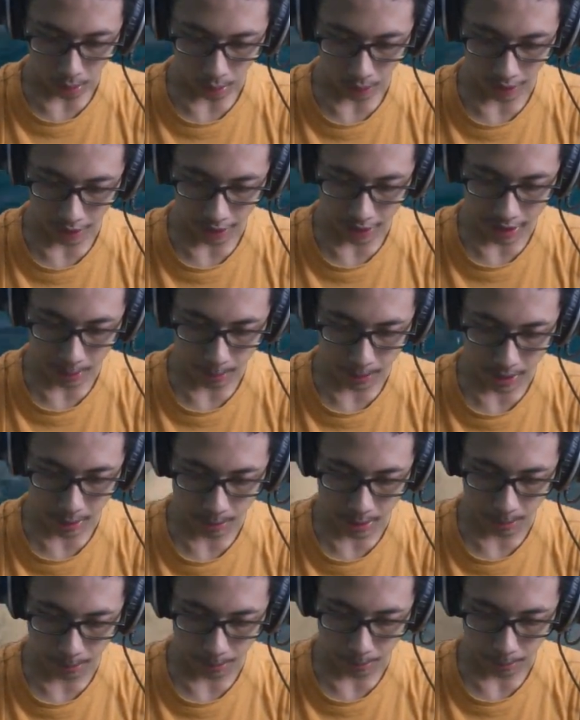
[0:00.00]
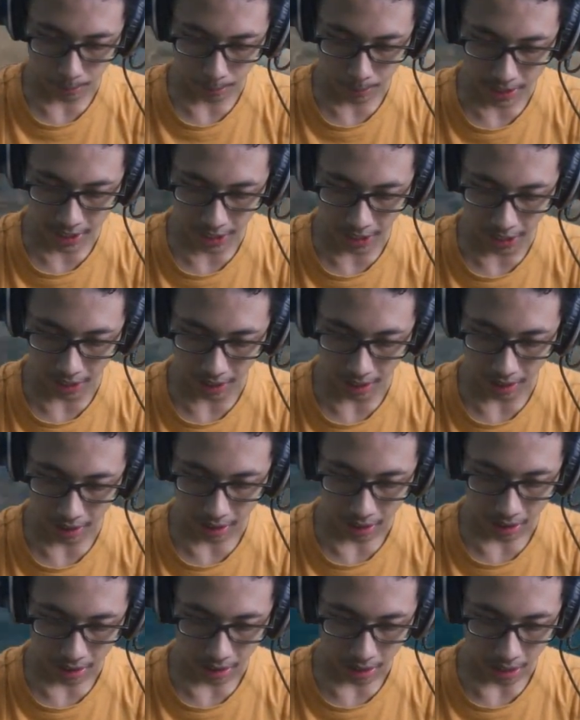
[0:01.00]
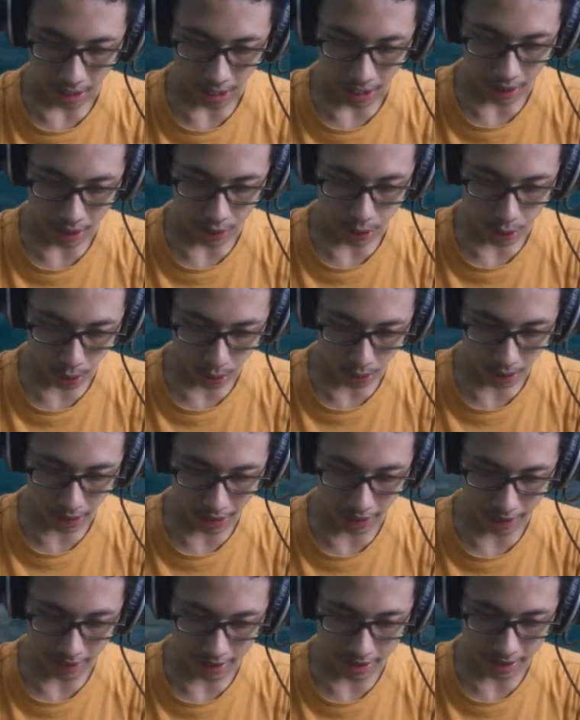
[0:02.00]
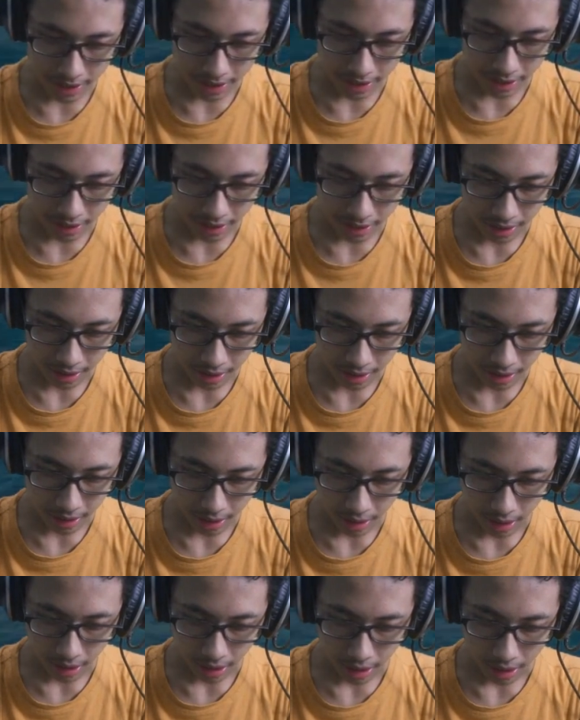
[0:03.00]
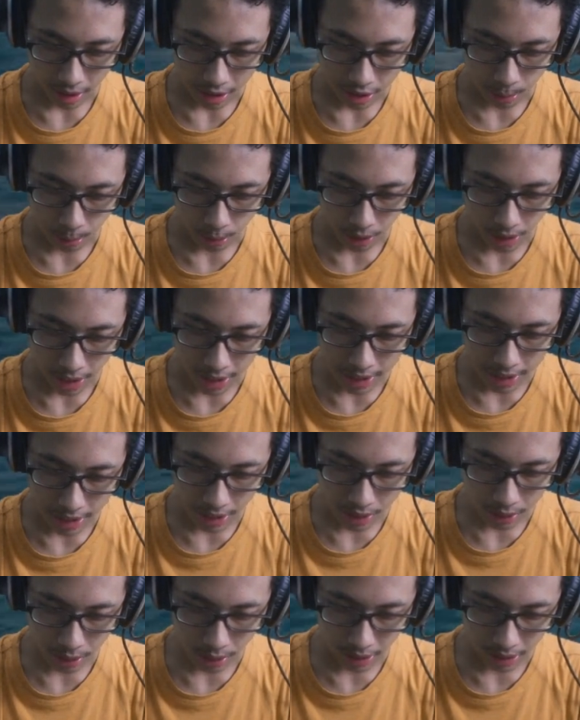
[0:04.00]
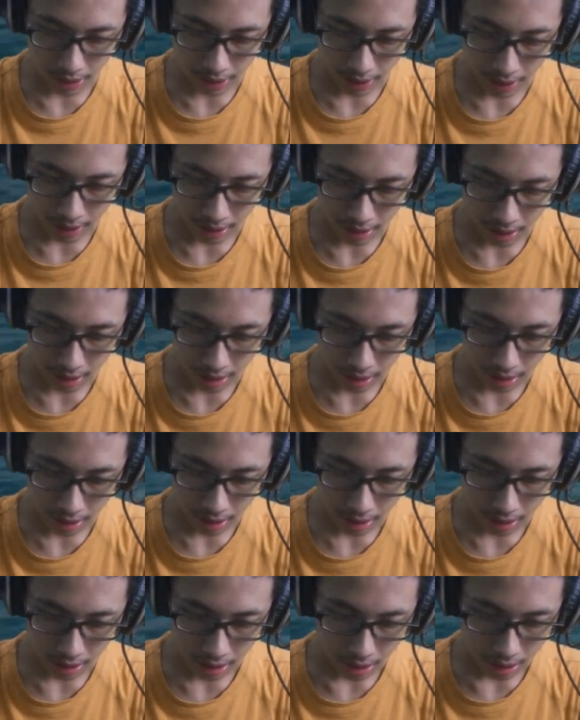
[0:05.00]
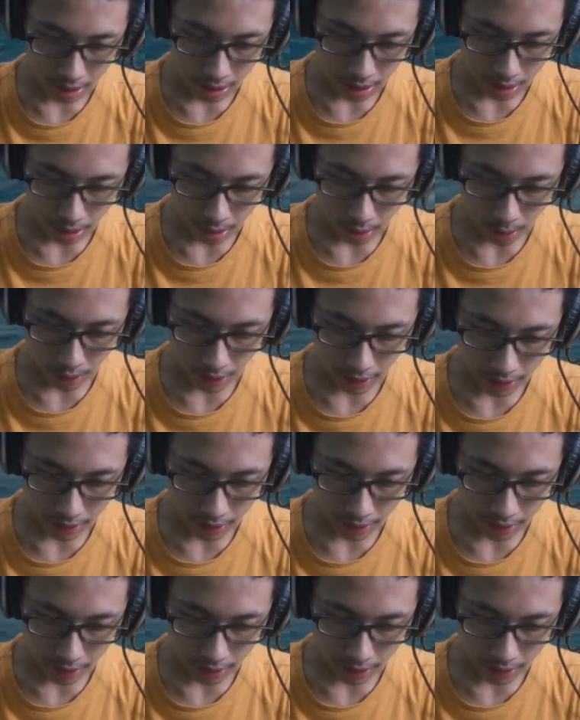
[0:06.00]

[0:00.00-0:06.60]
Oke, sip sip sip. Bisa nggak? Hancur nggak, guys? Semoga aja hancur lah ya. Oke,